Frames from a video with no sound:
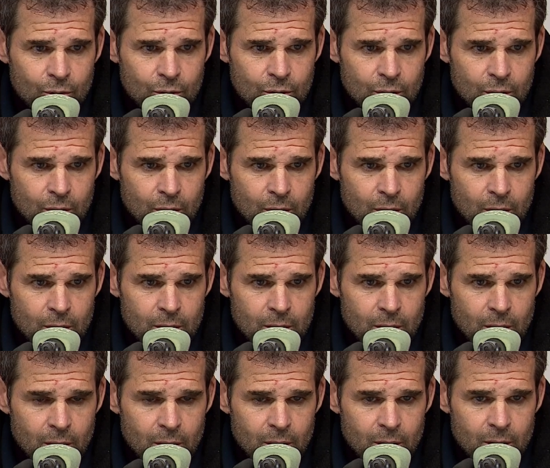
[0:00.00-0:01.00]
en route
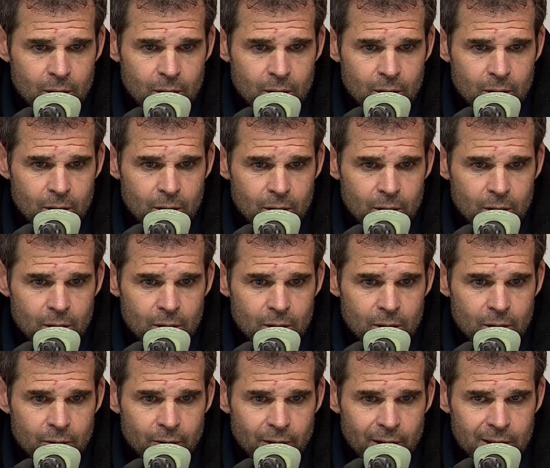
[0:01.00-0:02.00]

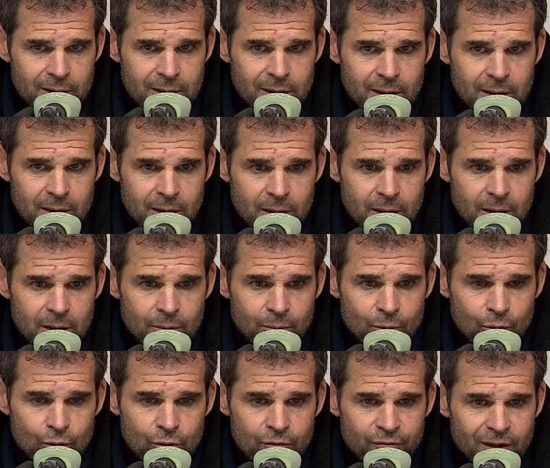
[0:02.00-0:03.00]
voilà ça a été
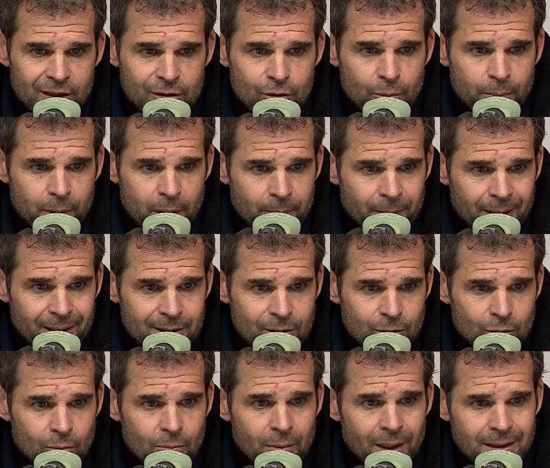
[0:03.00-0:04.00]
beaucoup de phases de
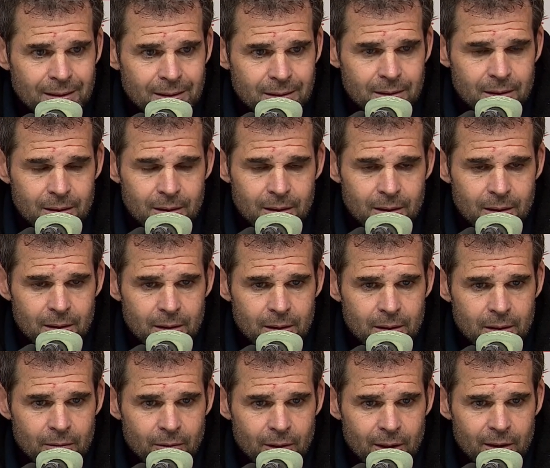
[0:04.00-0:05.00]
préparation basse
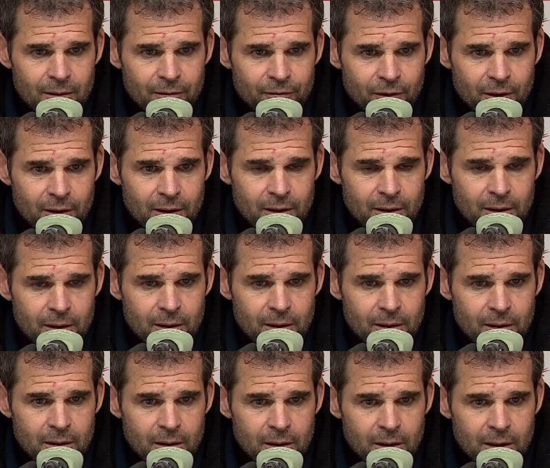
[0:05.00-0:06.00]
et voilà il fallait
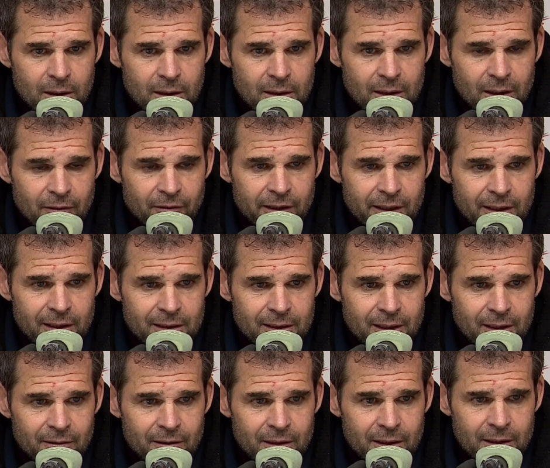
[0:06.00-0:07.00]
les travailler les
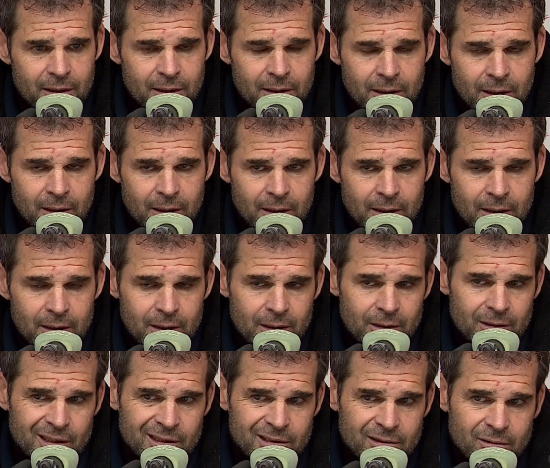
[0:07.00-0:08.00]
travailler
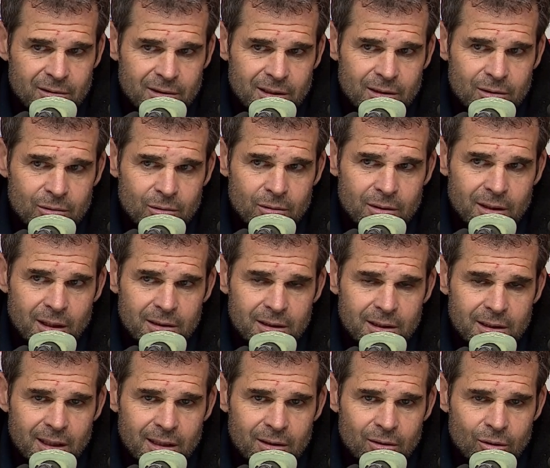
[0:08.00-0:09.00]
et on a senti que sur le
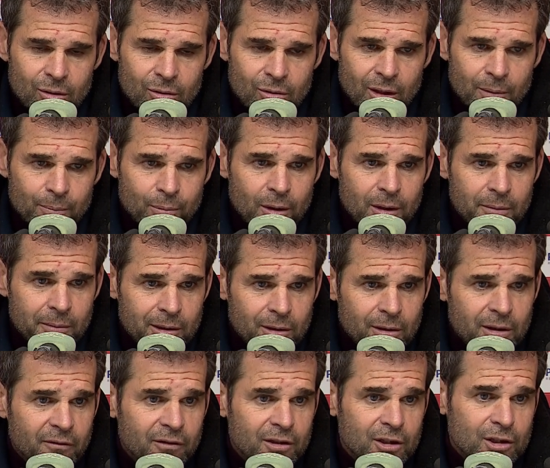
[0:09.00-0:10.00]
dernier quart d'heure de la première
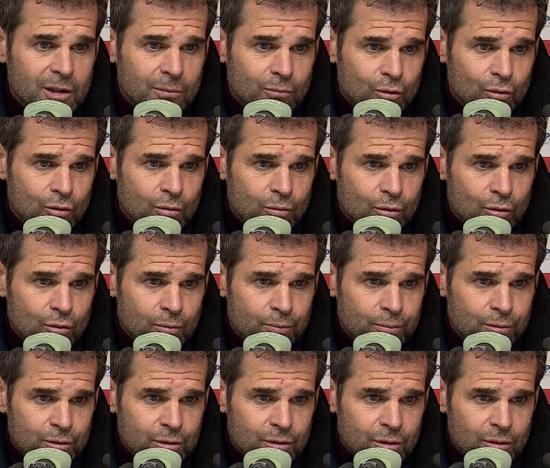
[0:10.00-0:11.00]
mi-temps il y avait déjà beaucoup beaucoup
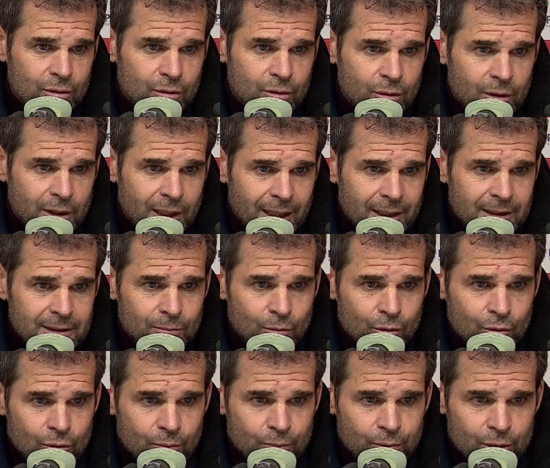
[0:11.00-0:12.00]
plus de, gaz
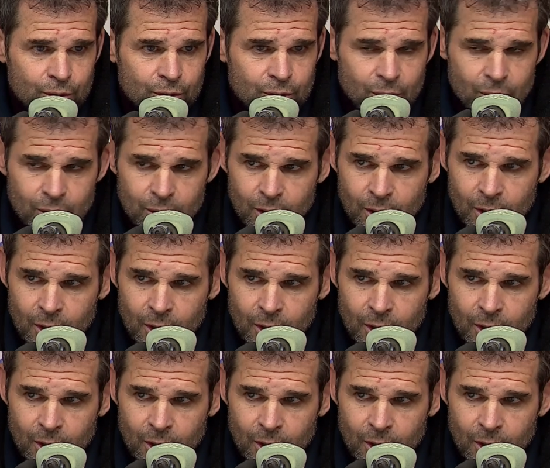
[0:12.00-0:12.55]
beaucoup plus